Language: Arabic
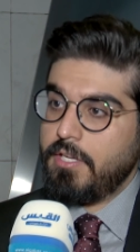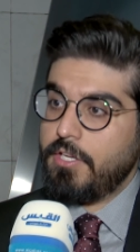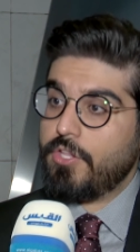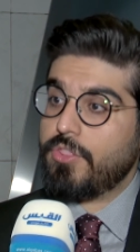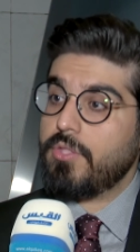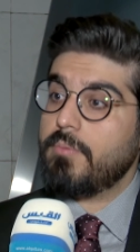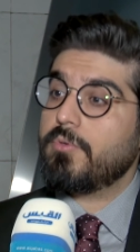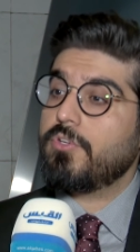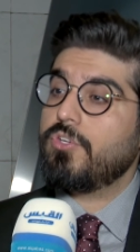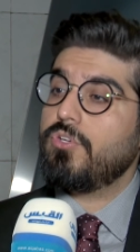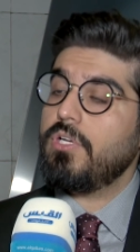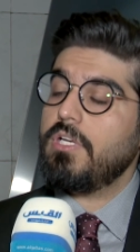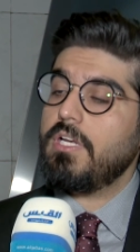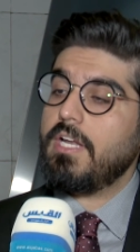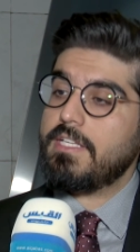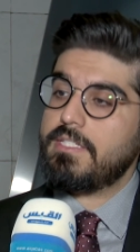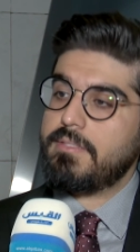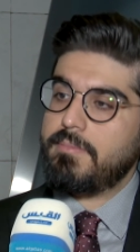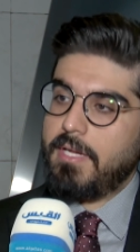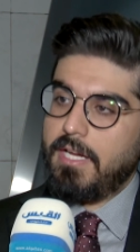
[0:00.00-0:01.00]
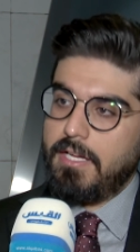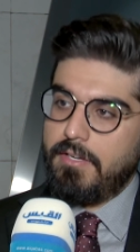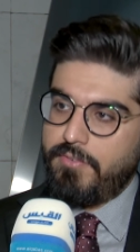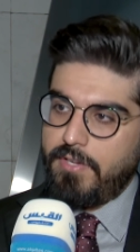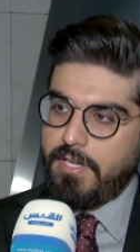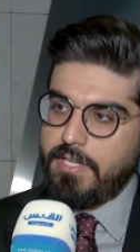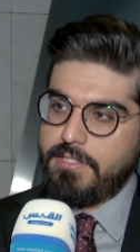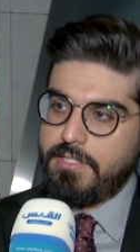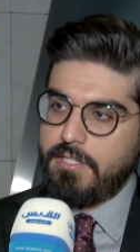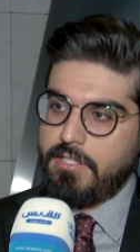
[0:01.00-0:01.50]
يضم كل اسماء
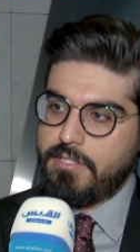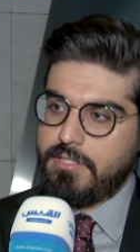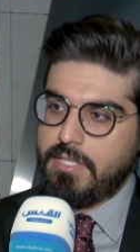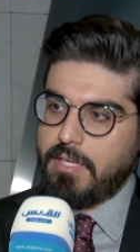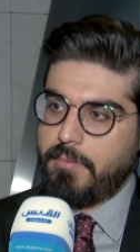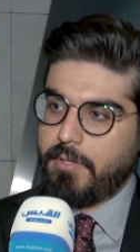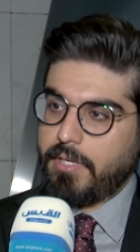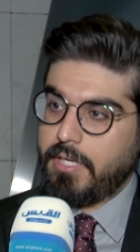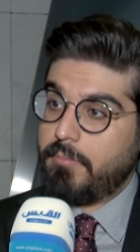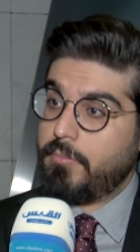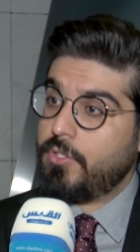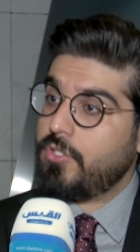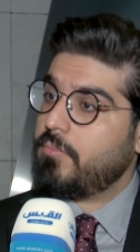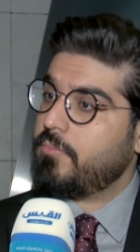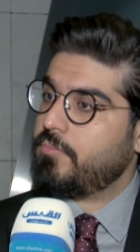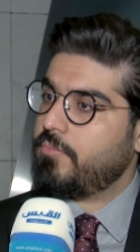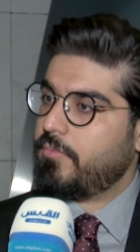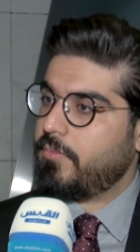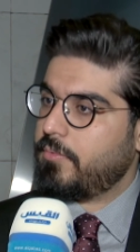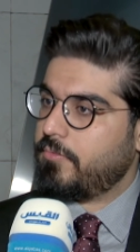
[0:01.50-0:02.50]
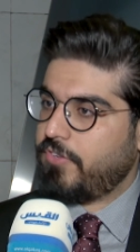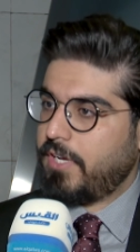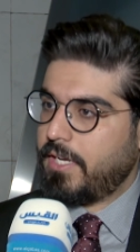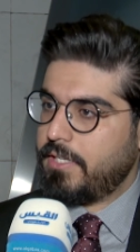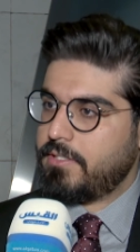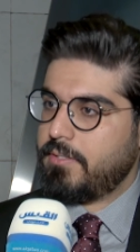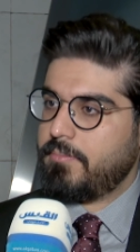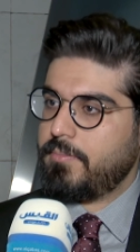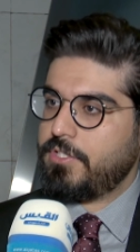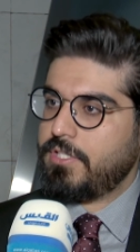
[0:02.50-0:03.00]
الفائزين السابقين، منهم
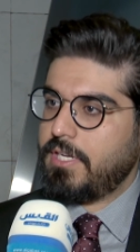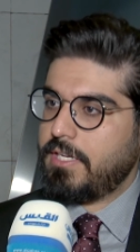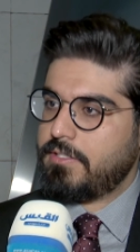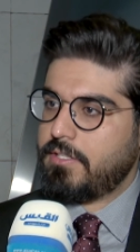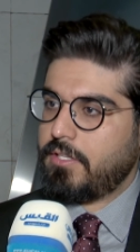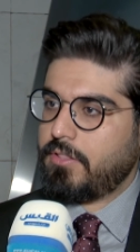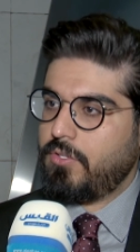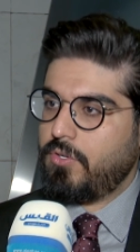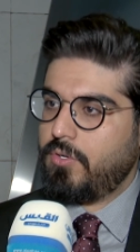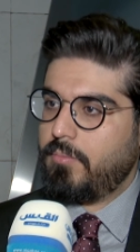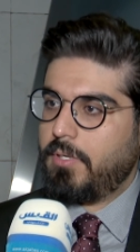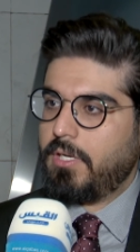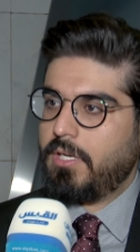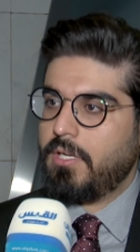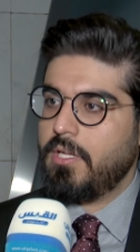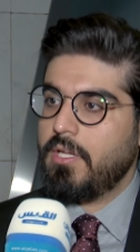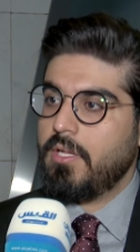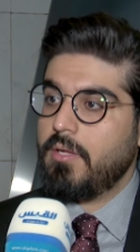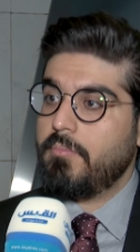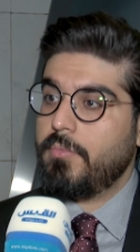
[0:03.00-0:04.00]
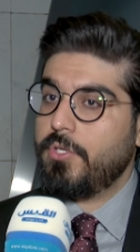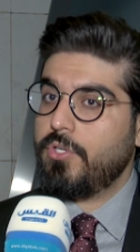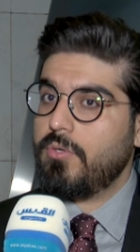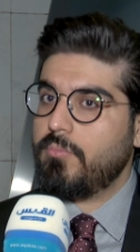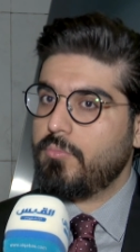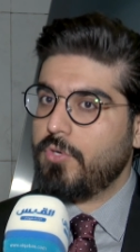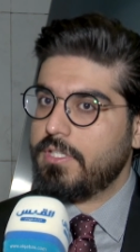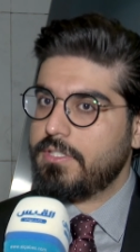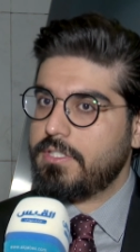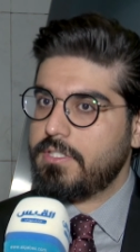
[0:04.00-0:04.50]
فائزين بجائزة نوبل،
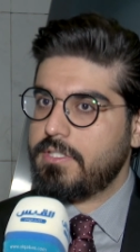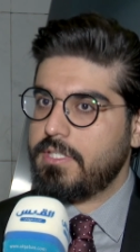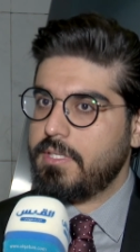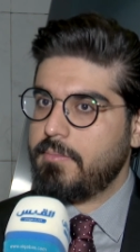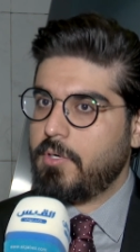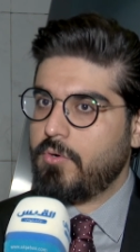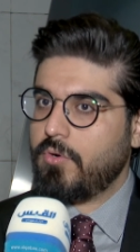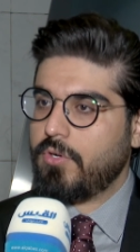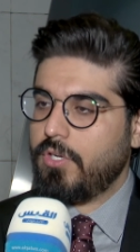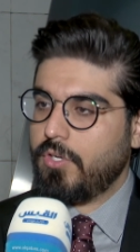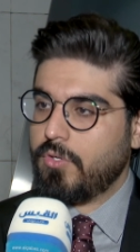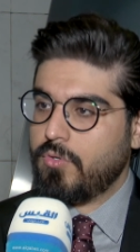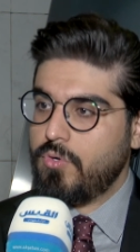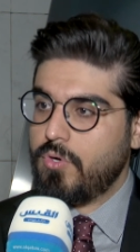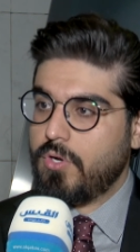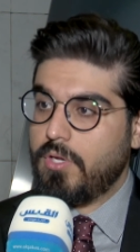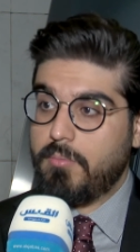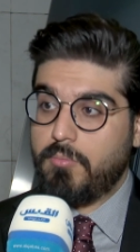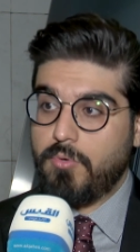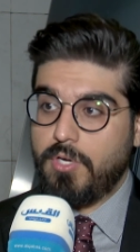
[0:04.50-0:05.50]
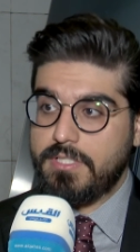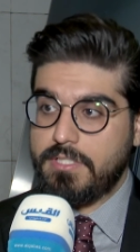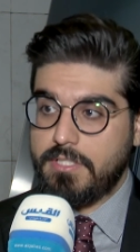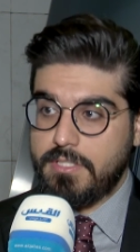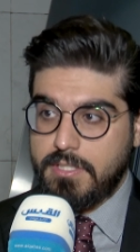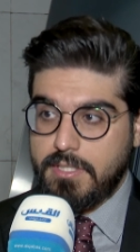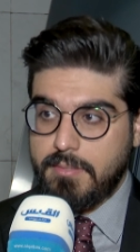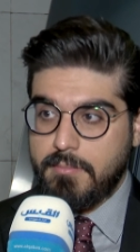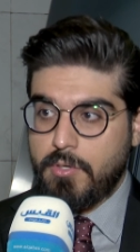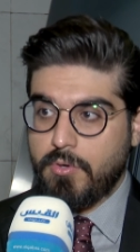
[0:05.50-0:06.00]
منهم مؤسسي موقع جوجل،
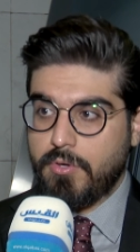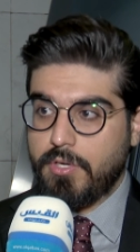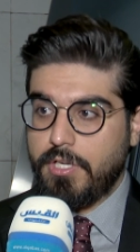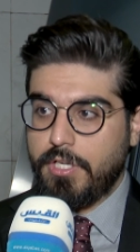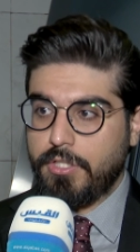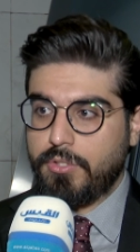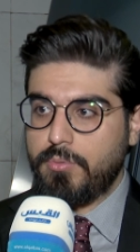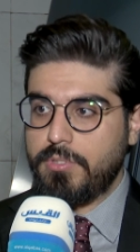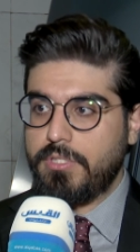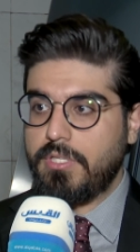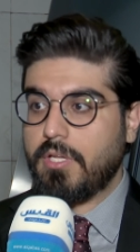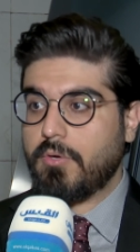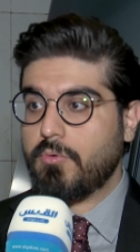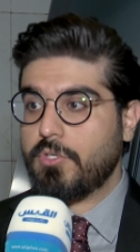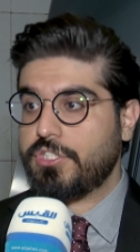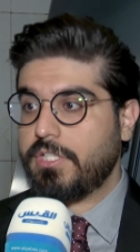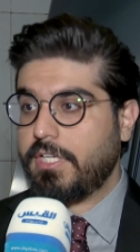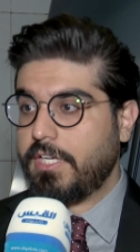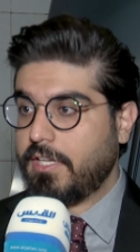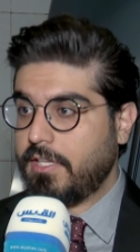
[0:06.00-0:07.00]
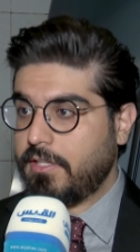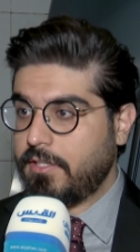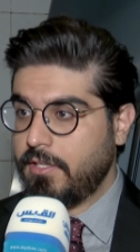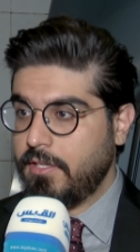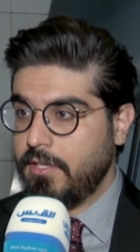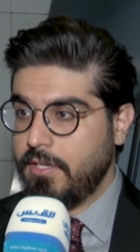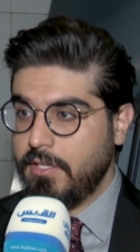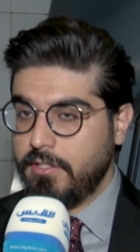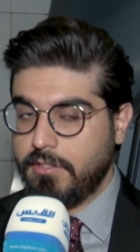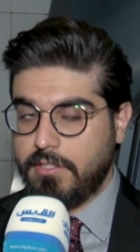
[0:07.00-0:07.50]
مؤسسي موقع تويتر وشركة
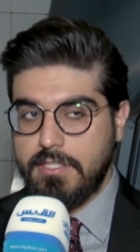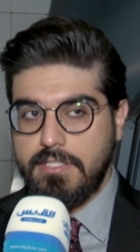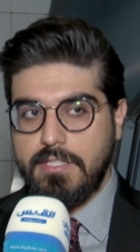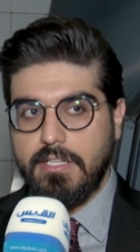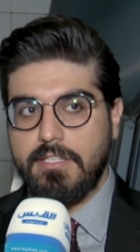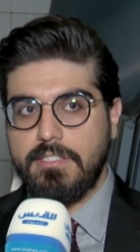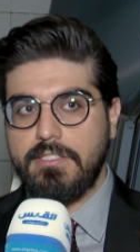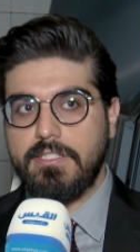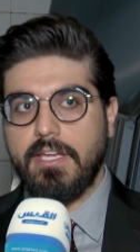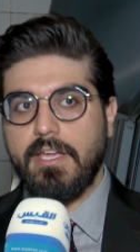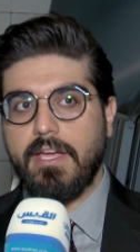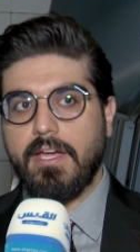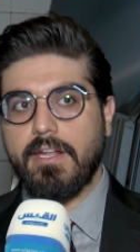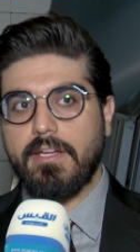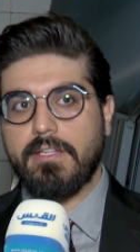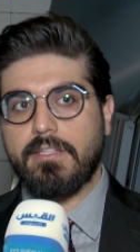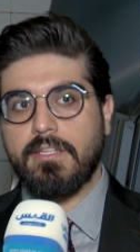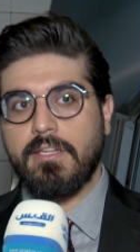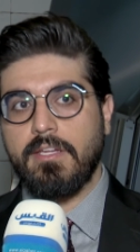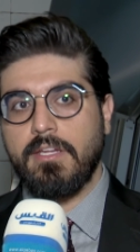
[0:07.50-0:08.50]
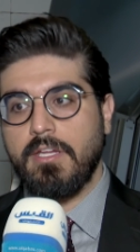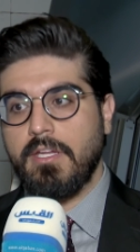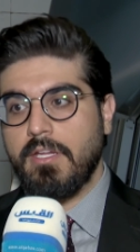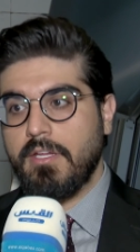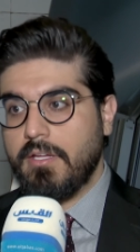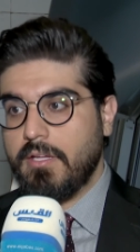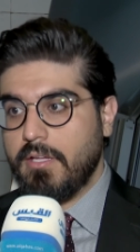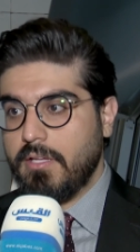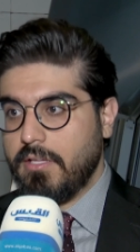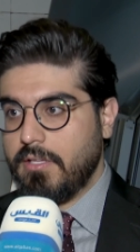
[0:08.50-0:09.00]
تسلا للسيارات.
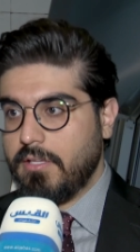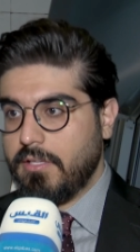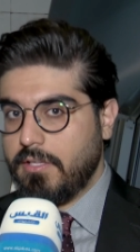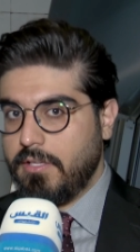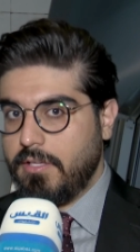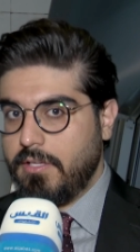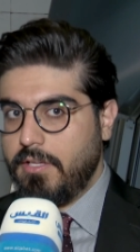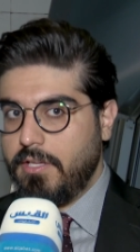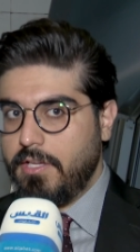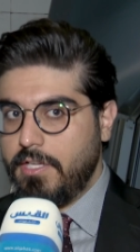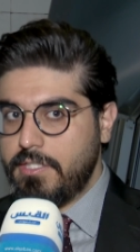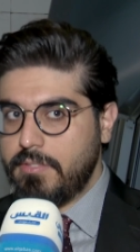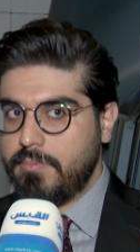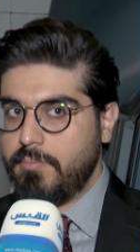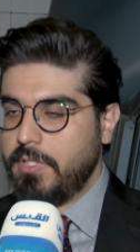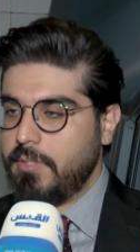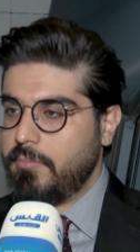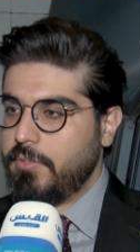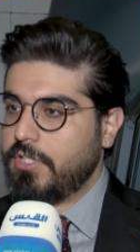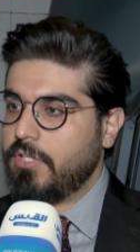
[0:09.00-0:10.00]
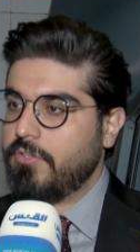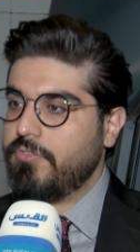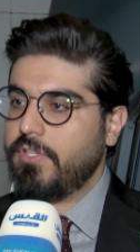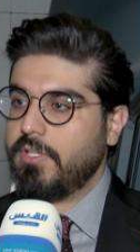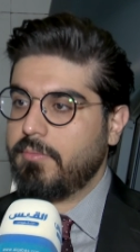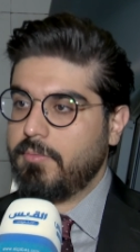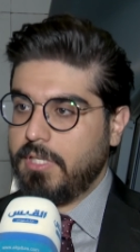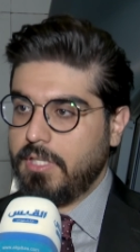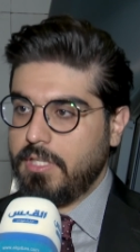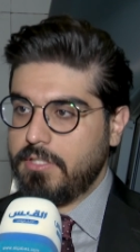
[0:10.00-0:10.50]
اسمي
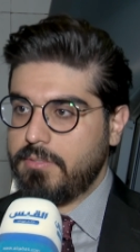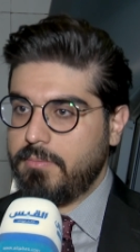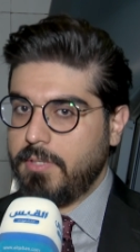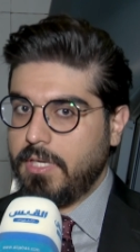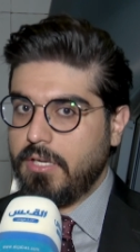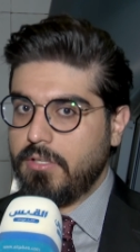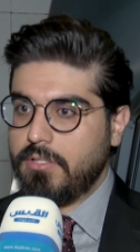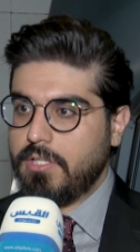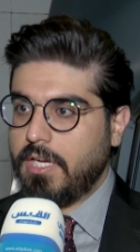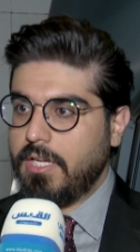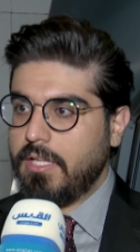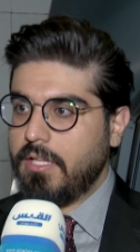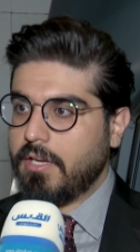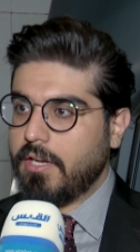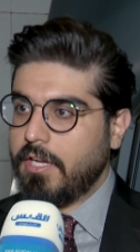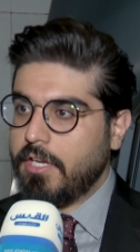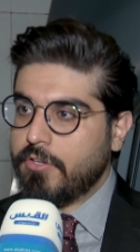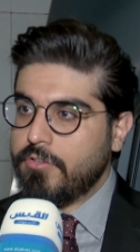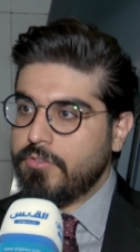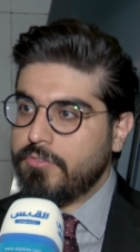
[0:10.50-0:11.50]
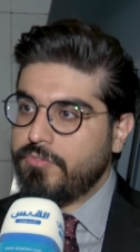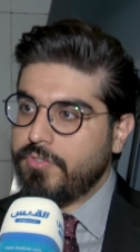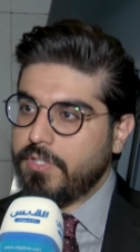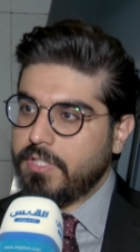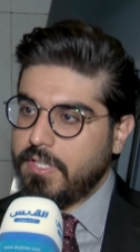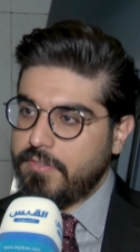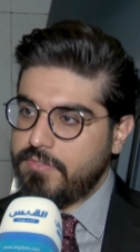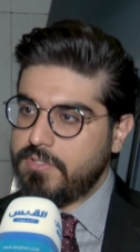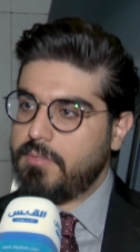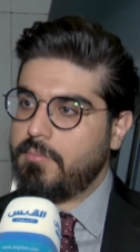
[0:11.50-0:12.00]
بتوفيق من الله سبحانه وتعالى راح يكون في
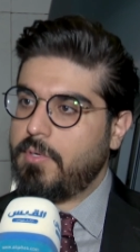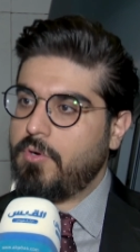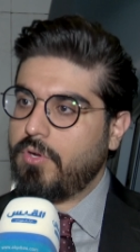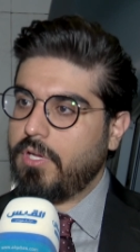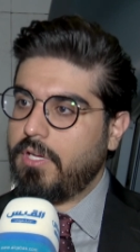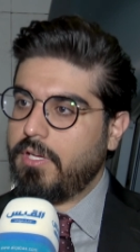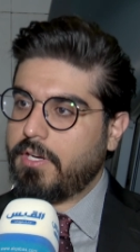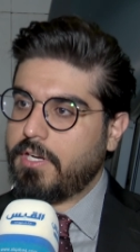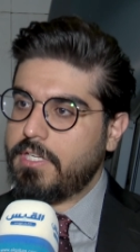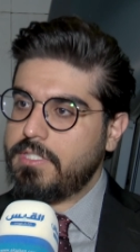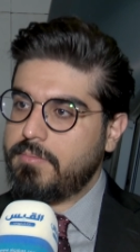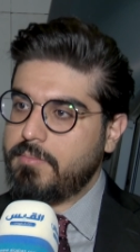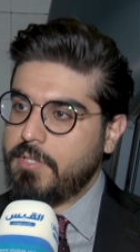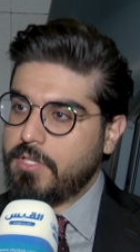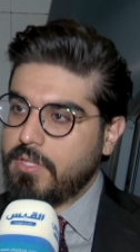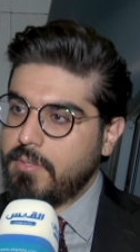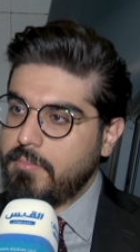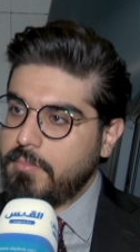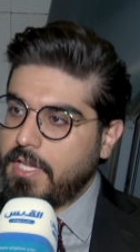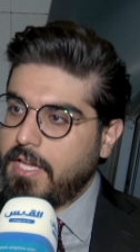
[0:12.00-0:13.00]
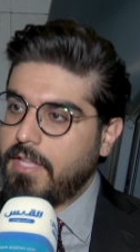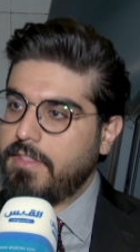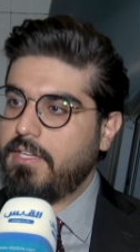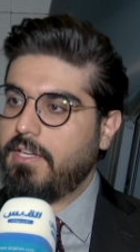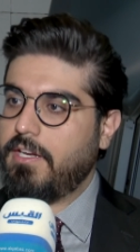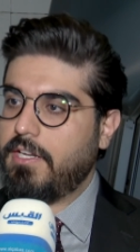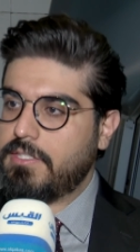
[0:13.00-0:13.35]
نفس الموقع الرسمي ضمن هذه